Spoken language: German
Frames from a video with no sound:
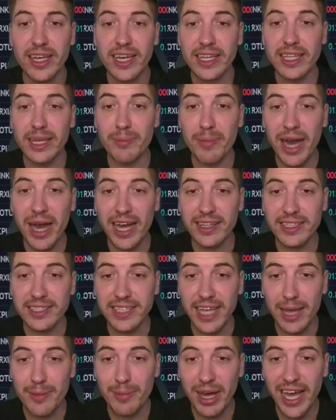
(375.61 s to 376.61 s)
Der Markt ist
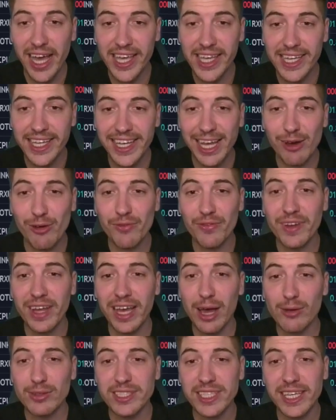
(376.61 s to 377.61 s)
einmal reingelaufen,
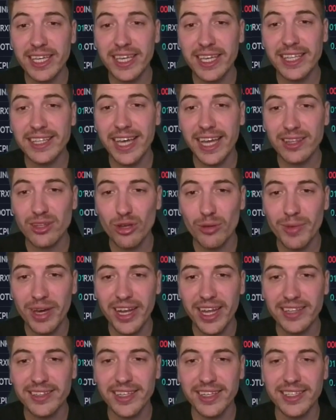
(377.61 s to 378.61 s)
rausreagiert, hat nochmal
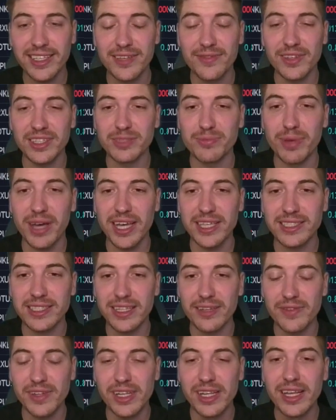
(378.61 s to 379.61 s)
ein attraktiveres
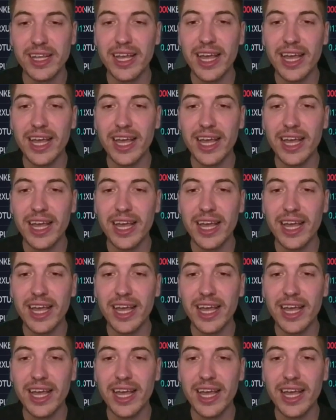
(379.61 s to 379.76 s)
Preislevel